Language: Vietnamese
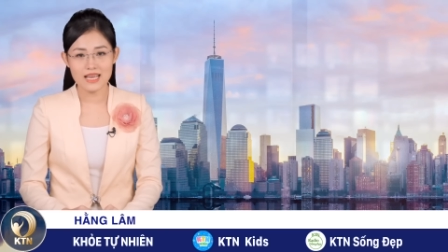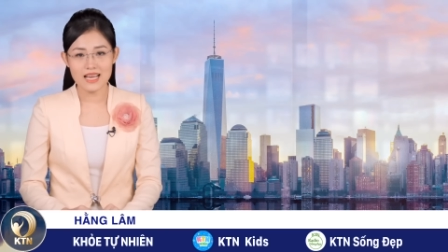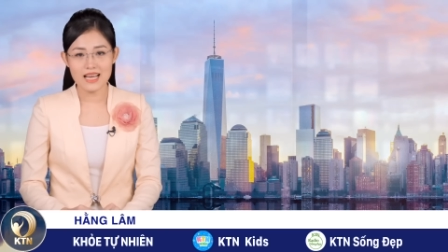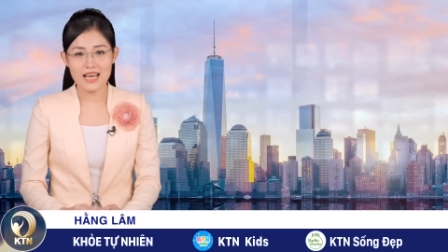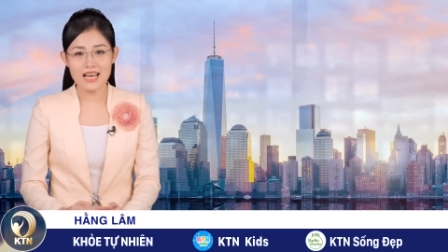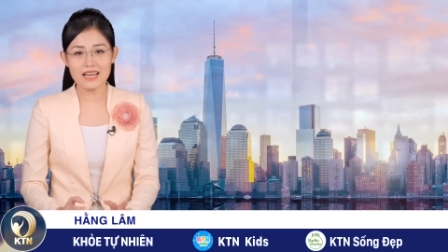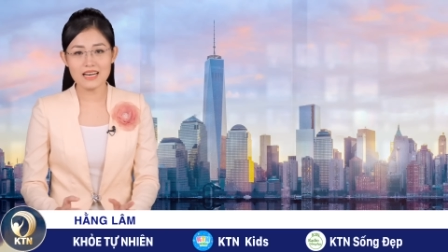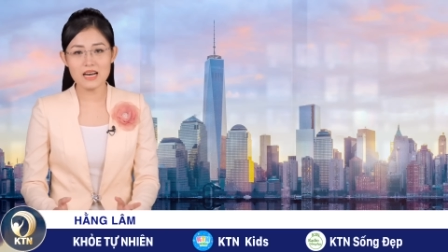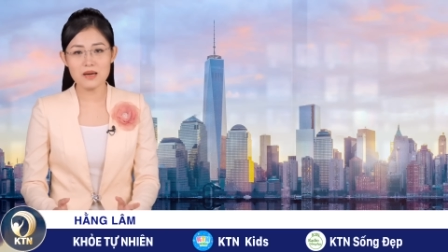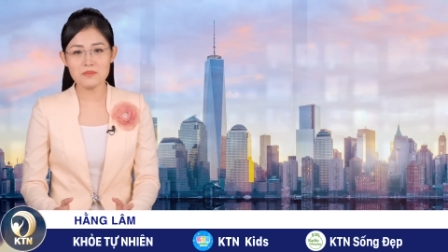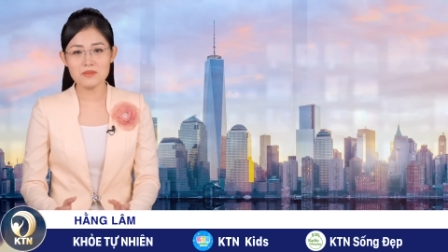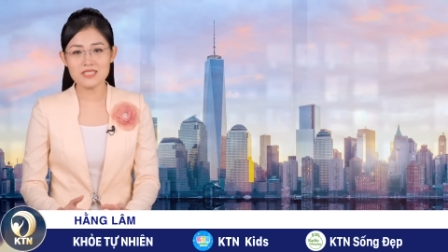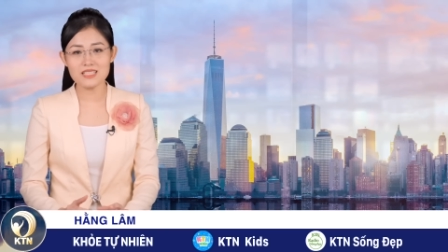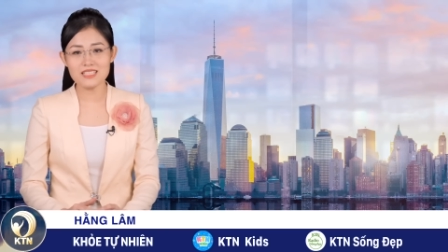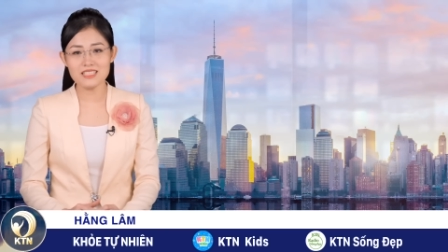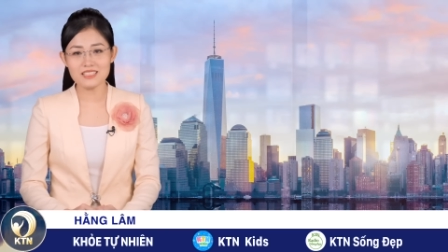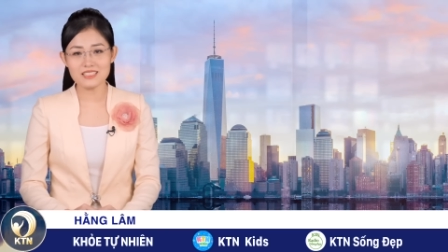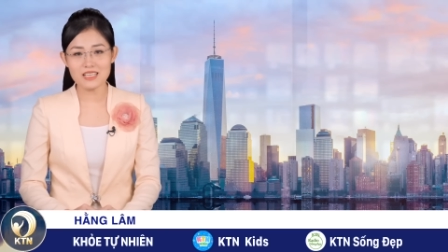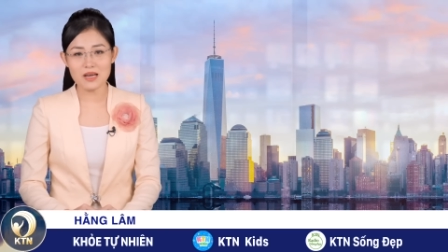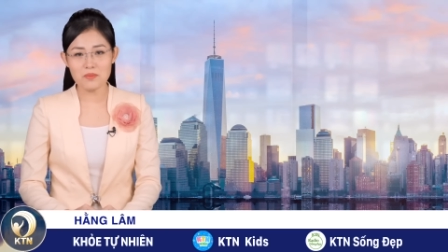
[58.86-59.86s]
Hằng Lâm
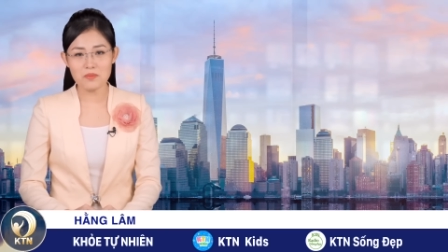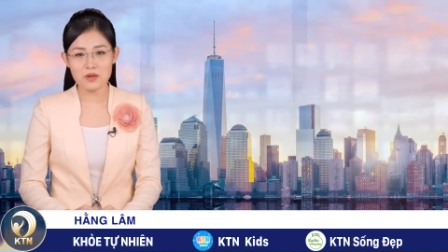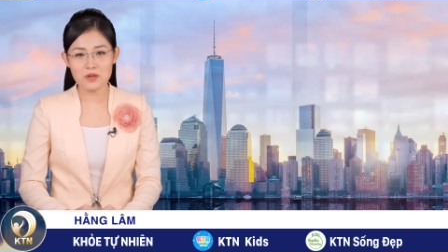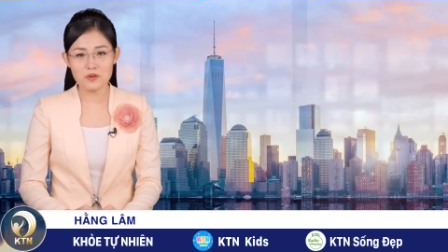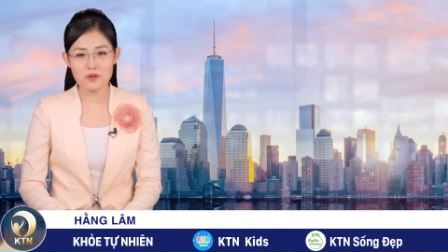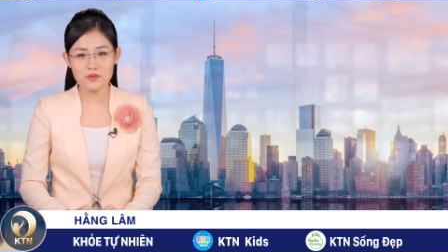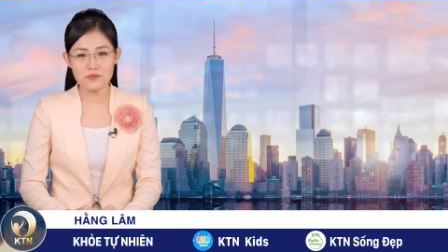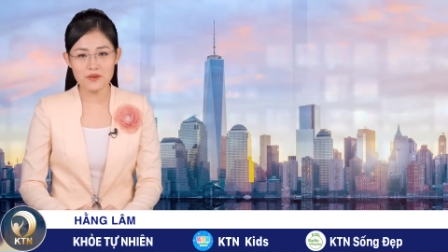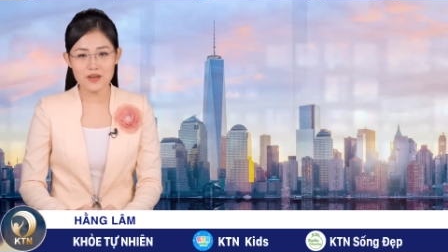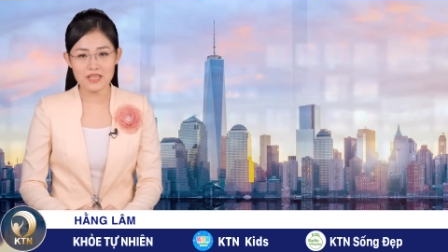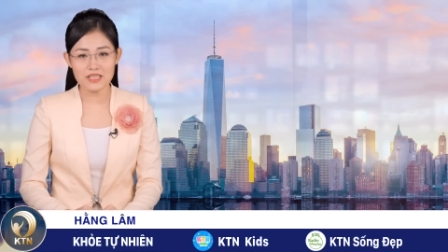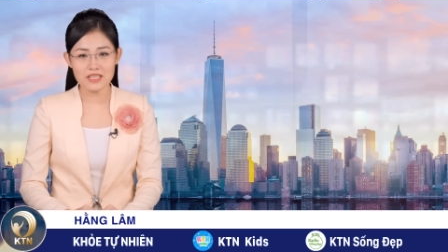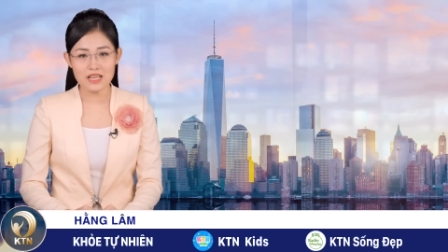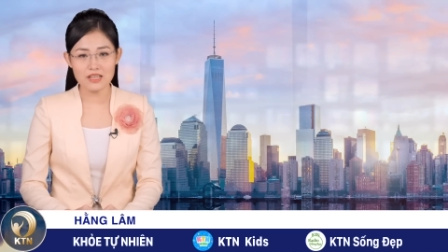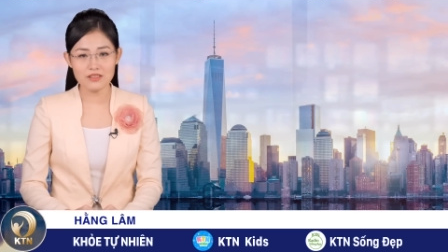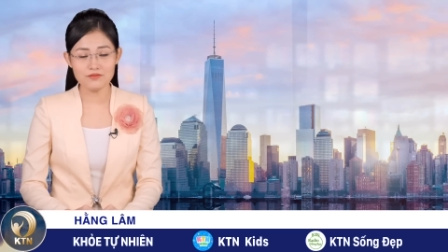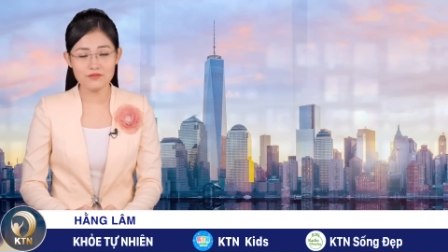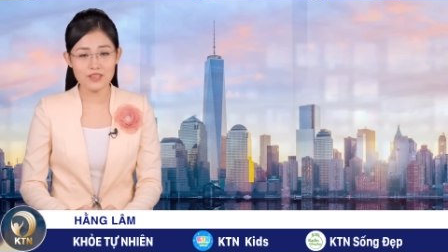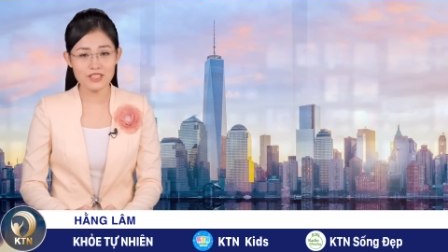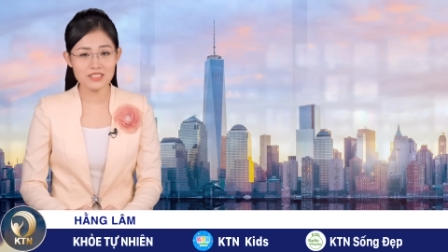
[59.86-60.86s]
xin được chào mừng quý vị
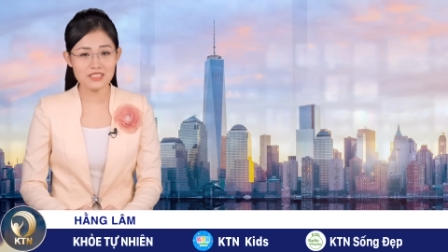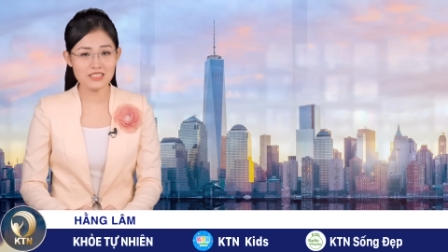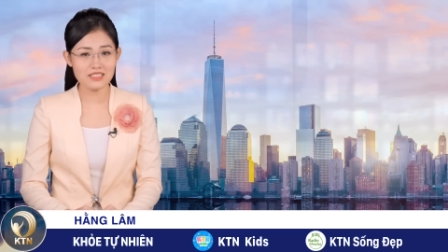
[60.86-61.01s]
đến với